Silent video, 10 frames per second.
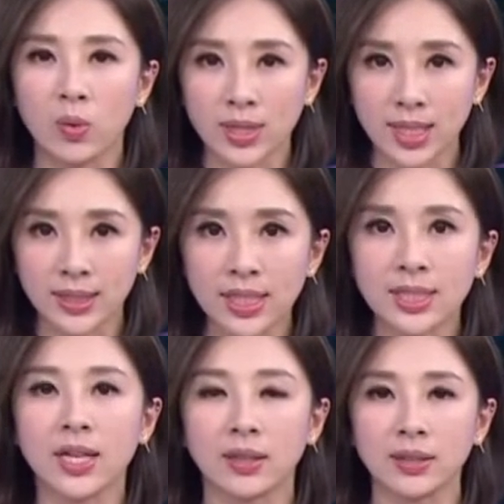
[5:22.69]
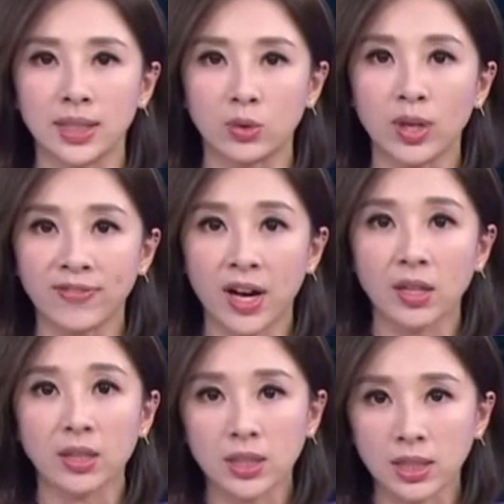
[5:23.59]
跪在地上替对
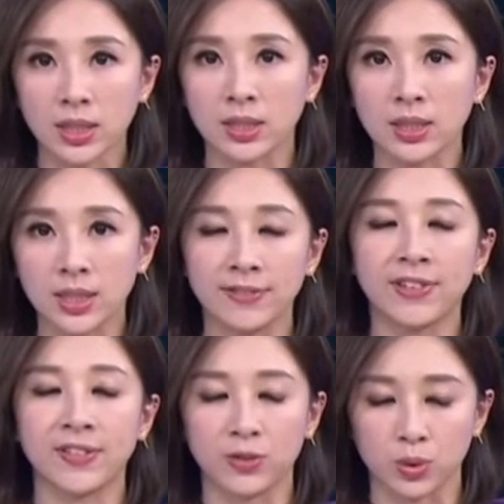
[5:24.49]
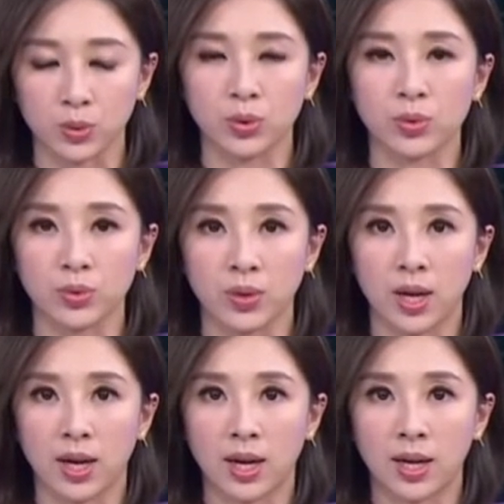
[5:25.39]
方进行心肺复苏术。